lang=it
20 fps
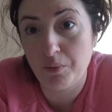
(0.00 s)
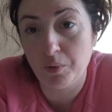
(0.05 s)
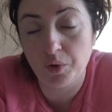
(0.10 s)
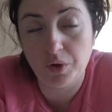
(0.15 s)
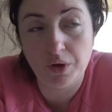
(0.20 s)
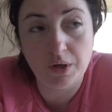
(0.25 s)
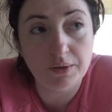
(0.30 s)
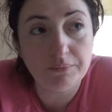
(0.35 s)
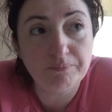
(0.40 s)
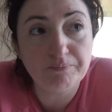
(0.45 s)

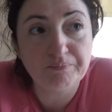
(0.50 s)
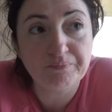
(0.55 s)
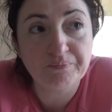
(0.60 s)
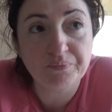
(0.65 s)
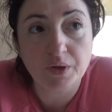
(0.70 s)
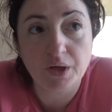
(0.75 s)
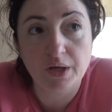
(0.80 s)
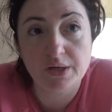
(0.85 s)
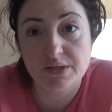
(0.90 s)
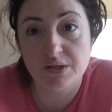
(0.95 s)
molle
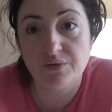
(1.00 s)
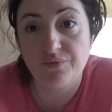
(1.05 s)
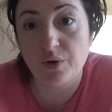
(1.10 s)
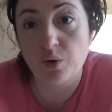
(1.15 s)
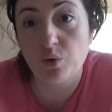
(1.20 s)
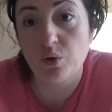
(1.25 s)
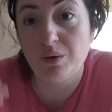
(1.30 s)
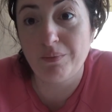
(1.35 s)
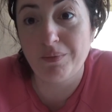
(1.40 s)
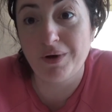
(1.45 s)
si fa
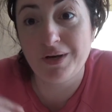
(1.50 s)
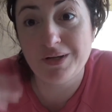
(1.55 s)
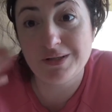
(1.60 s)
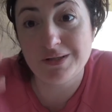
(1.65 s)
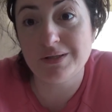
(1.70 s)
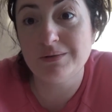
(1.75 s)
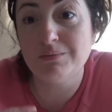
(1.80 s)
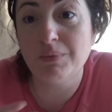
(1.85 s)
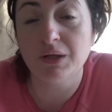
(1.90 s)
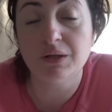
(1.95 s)
con le mani,
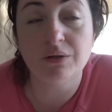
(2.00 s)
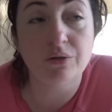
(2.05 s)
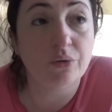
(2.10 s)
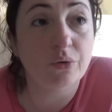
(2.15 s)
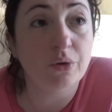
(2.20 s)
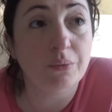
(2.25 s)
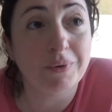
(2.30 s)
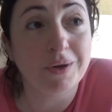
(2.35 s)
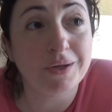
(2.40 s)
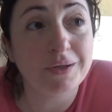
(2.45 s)
si sbatte con
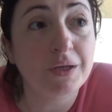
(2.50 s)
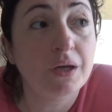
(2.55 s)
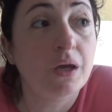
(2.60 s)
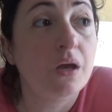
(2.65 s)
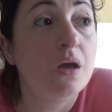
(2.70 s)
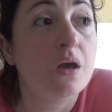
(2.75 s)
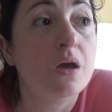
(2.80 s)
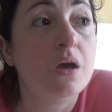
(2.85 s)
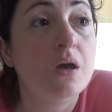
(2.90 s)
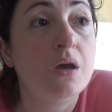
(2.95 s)
le mani
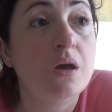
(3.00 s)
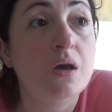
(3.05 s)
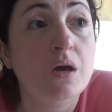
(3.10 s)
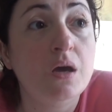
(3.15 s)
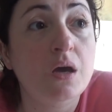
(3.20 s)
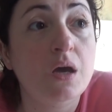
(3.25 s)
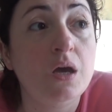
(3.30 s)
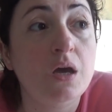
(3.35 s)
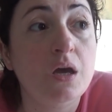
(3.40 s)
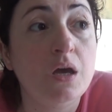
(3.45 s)

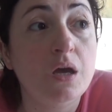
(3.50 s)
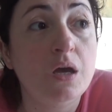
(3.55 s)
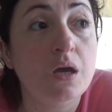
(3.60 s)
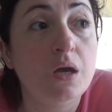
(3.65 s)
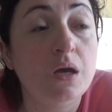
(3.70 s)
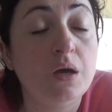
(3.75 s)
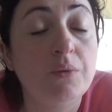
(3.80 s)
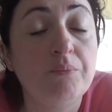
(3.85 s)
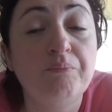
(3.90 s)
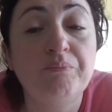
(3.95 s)

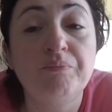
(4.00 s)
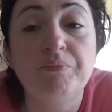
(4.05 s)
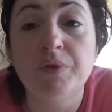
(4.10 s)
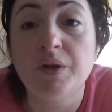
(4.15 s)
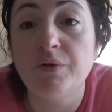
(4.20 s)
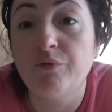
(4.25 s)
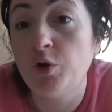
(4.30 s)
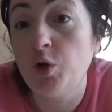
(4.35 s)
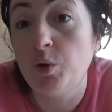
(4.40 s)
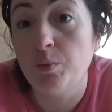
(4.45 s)
e ehm,
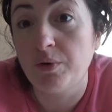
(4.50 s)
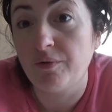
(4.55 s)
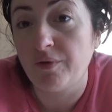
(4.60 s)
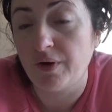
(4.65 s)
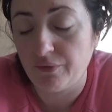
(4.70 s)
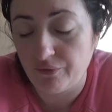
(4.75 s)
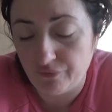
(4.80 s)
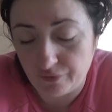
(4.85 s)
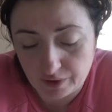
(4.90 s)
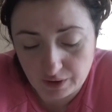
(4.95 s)
voglio
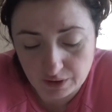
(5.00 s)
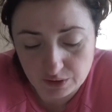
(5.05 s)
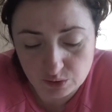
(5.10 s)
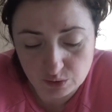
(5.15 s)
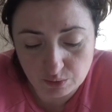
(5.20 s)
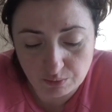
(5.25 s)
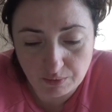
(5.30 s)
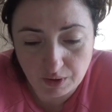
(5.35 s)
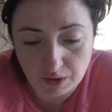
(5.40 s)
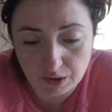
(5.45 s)
provare a farla
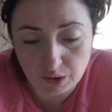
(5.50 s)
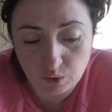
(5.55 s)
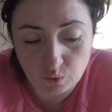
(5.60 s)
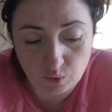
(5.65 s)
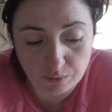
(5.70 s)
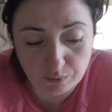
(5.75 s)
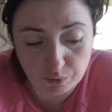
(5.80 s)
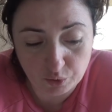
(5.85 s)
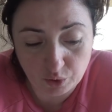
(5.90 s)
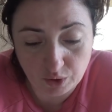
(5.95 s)
insomma in
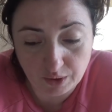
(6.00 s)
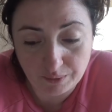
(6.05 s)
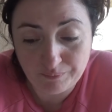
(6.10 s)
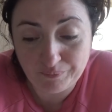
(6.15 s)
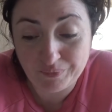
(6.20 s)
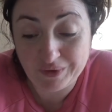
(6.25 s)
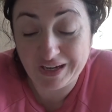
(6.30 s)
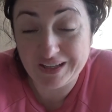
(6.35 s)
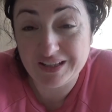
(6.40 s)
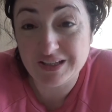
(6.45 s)
quel modo lì
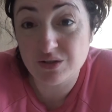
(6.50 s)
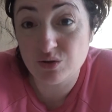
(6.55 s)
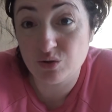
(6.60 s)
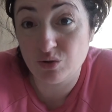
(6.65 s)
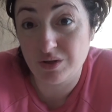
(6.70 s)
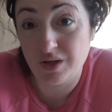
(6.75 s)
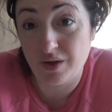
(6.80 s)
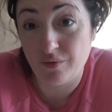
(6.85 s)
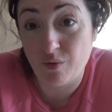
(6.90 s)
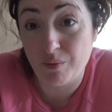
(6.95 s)
adesso
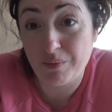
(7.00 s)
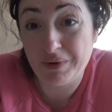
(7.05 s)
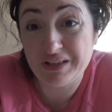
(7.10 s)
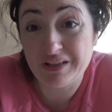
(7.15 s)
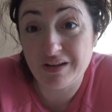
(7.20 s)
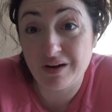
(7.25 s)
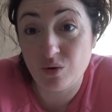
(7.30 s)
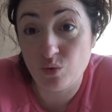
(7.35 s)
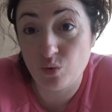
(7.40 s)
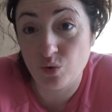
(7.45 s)
devo
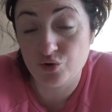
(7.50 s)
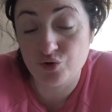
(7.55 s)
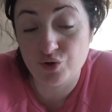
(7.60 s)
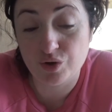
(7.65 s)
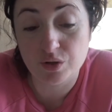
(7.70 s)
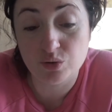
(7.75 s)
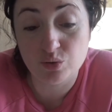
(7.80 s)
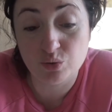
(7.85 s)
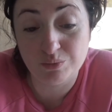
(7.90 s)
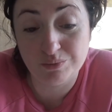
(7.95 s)
mettere a
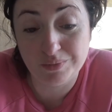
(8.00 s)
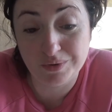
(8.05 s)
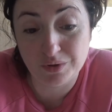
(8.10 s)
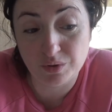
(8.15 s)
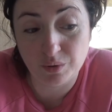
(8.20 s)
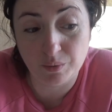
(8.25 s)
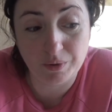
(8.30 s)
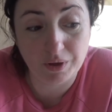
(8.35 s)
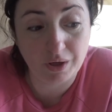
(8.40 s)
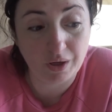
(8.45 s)
cuocere
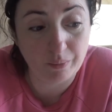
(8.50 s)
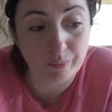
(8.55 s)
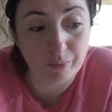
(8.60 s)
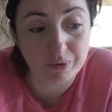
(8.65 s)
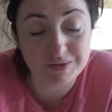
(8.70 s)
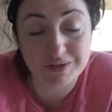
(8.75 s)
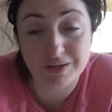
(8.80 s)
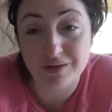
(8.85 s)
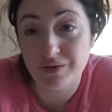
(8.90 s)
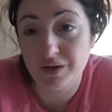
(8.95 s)
subito perché poi
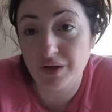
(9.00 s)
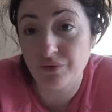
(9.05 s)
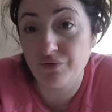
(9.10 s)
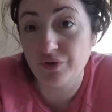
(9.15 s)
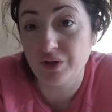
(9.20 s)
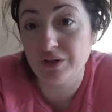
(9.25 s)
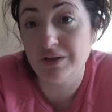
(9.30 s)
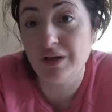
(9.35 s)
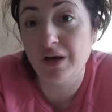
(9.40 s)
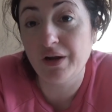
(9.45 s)
si deve
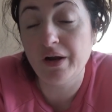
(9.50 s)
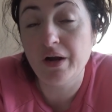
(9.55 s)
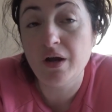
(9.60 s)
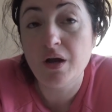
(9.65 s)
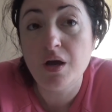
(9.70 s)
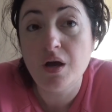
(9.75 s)
raffreddare